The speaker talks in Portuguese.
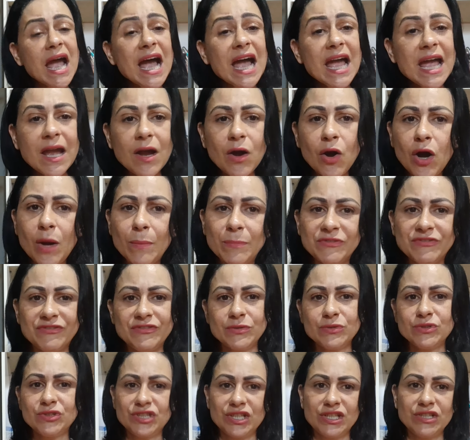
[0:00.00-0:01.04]
É
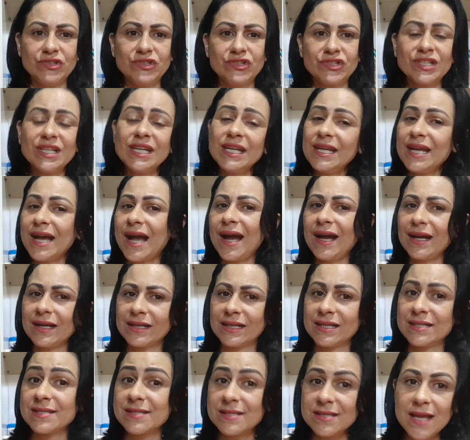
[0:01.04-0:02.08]
óbvio, gente, que a
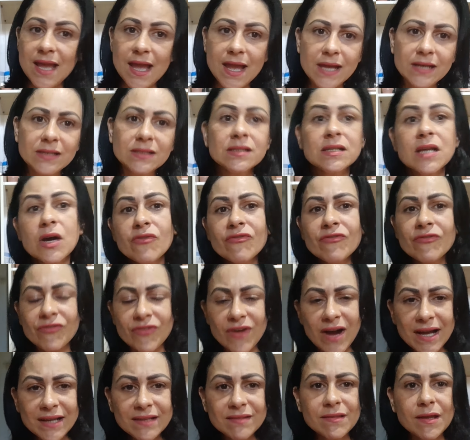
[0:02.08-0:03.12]
Graciele não
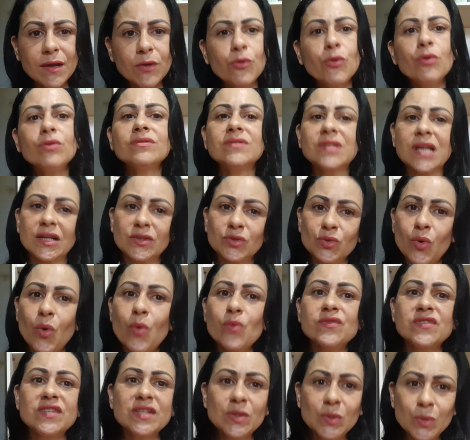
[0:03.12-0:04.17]
vai ter contato com
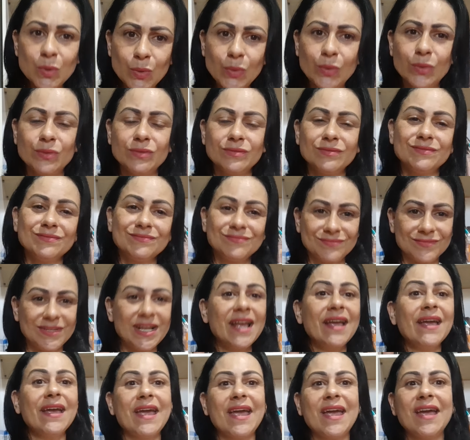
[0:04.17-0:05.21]
o Zilu.
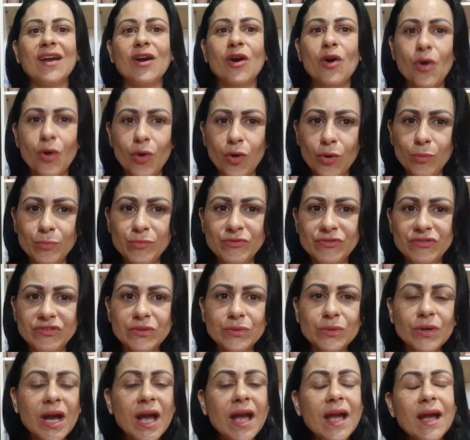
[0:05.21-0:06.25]
É
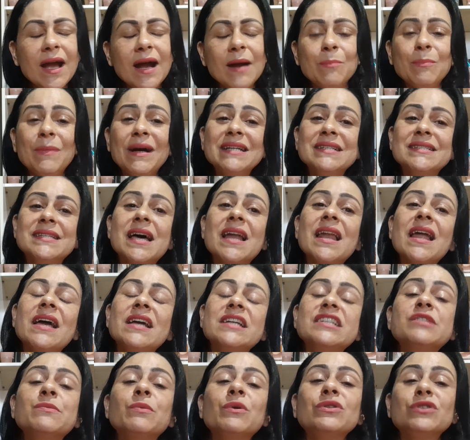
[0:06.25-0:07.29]
óbvio mas ela
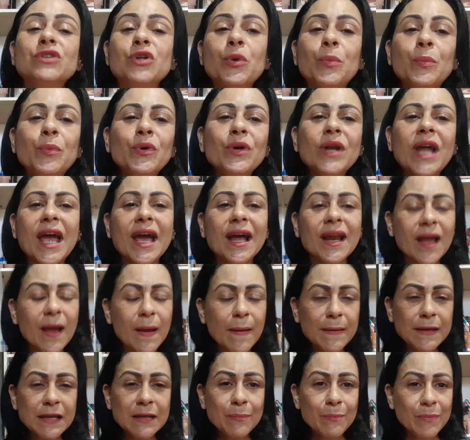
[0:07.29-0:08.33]
respondeu por ela
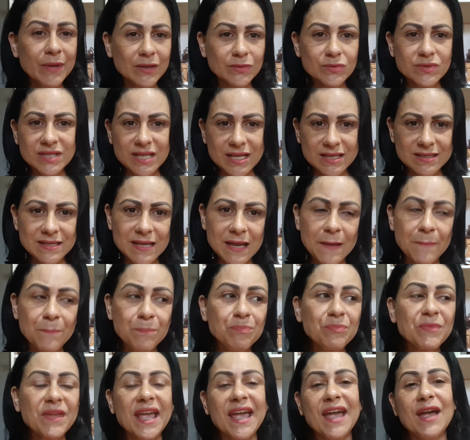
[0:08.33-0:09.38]
e pelo Zezé.
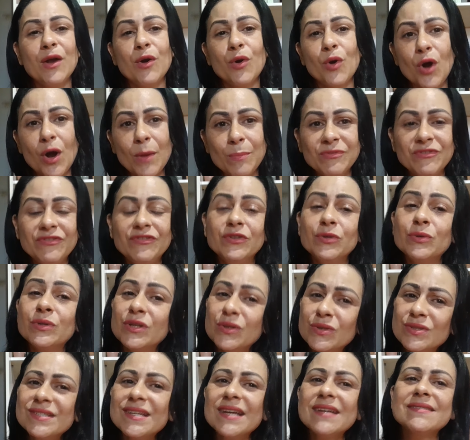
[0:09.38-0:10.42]
É óbvio que
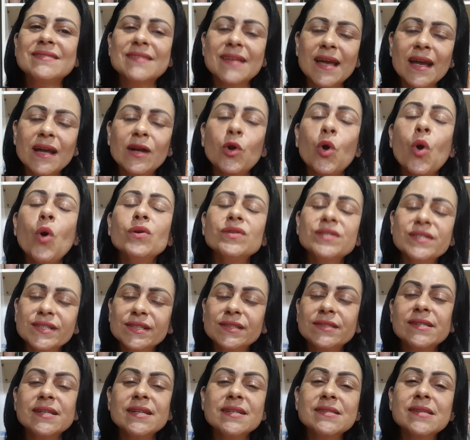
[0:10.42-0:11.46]
o Zezé, com
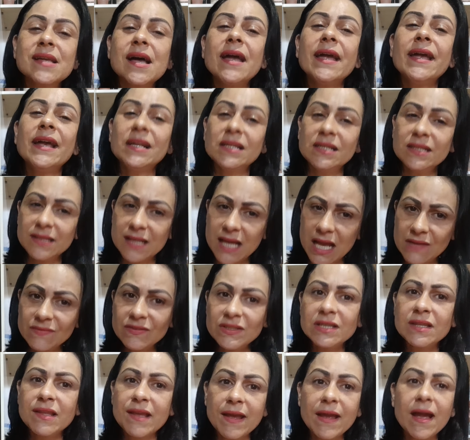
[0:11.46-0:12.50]
certeza, ele deve
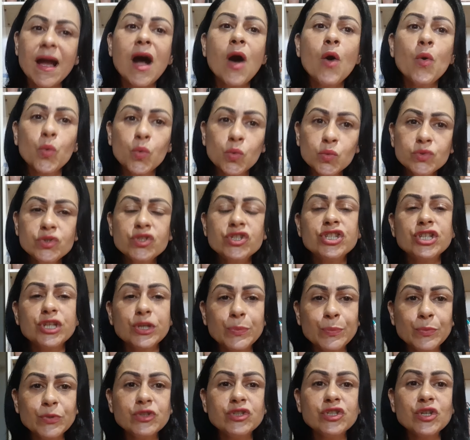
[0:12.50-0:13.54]
ter algum
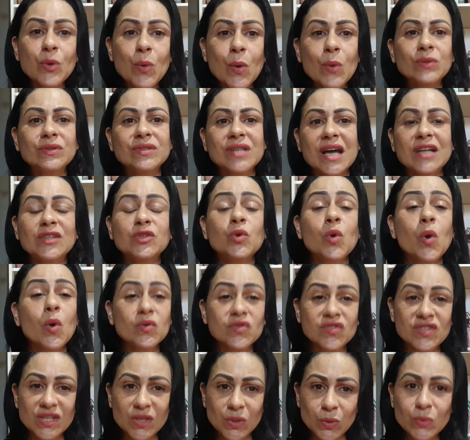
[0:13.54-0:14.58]
tipo de contato com o
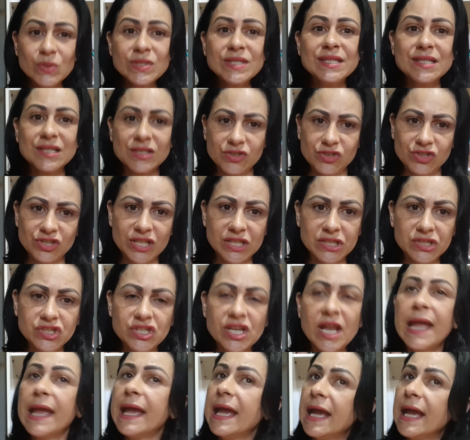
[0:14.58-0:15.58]
Zilu, sim, gente.